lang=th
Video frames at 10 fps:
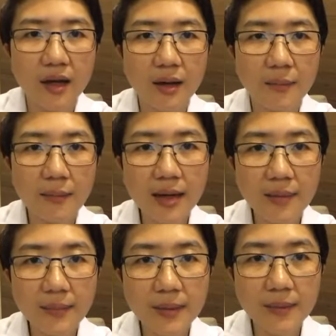แม่
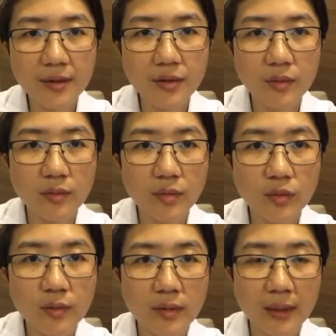เป็นมเม็งต้านมลูก
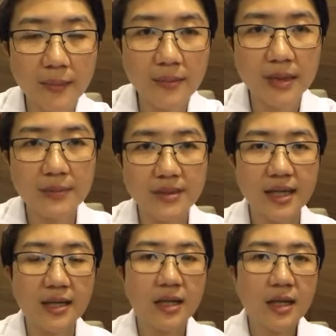มีโอกาสเป็นกี่เปอร์เซ็
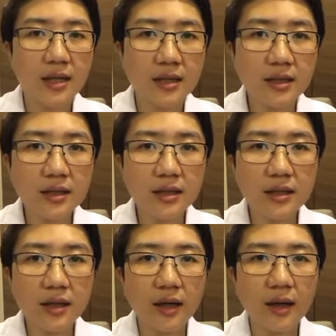นต์คือ
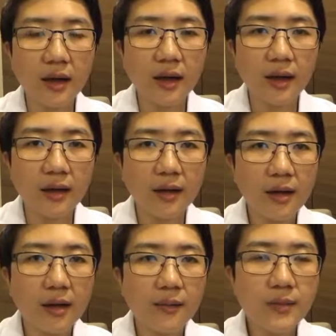อ
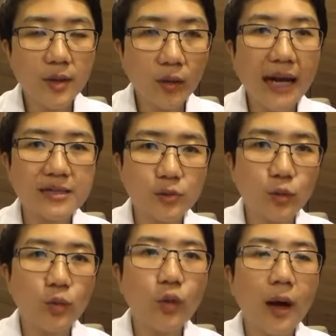มีโอกาสสู
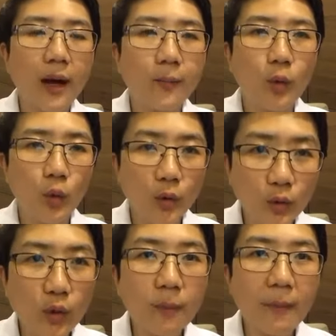งกว่าบุคคล
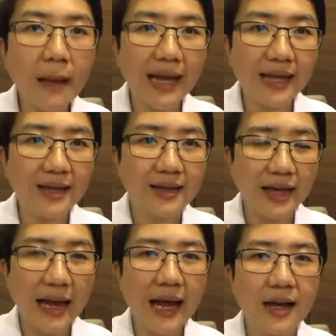ทั่วไป
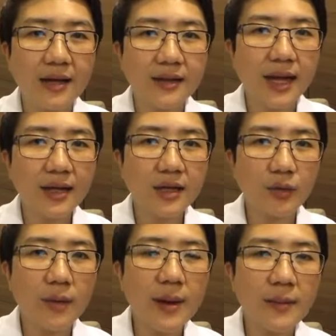นะคะ ถ้าเกิด
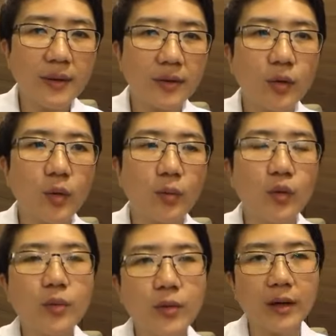ว่าแม่เป็นมเม็งต้านมลู
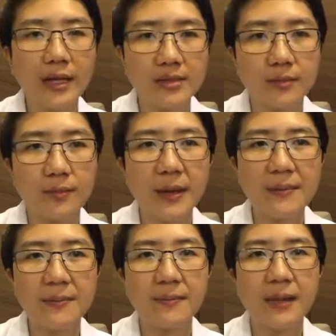กมีโอสเป็น
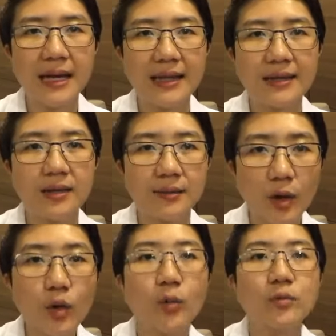มะเร็ง
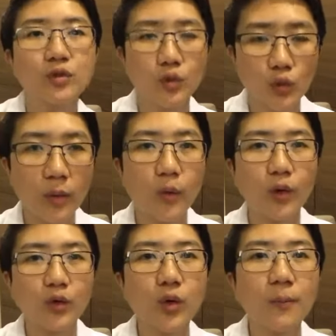เต้านมสูงกว่าบุคค
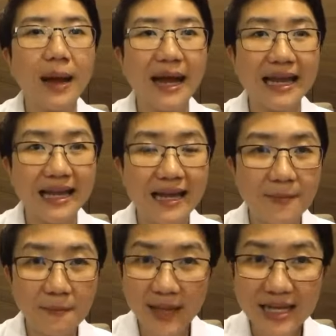ลทั่วไป
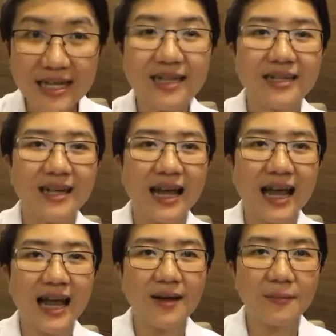ไม่เยอะนะ
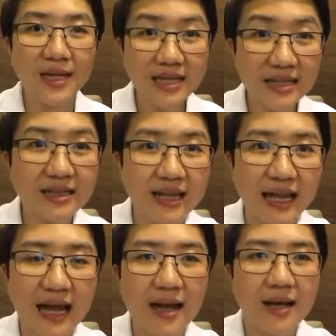คะ ไม่เยอะนะ
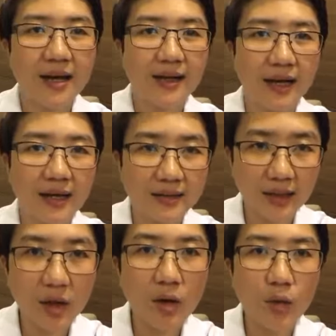คะะแต่
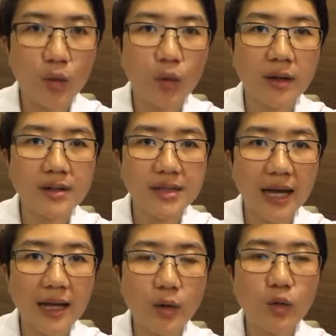ก็ควรที่จะ
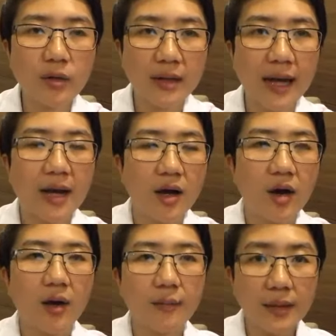ให้ลูกเนี่ย
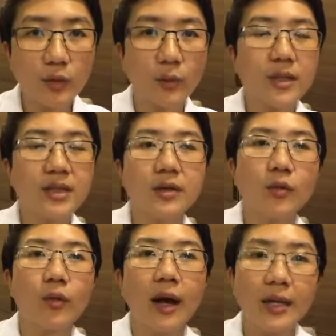ไปตรวจเมื่อถึง
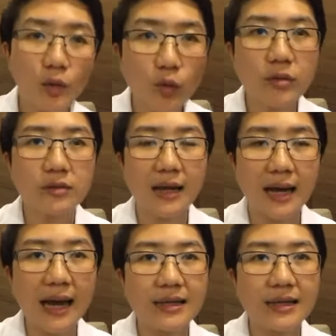อายุนะคะ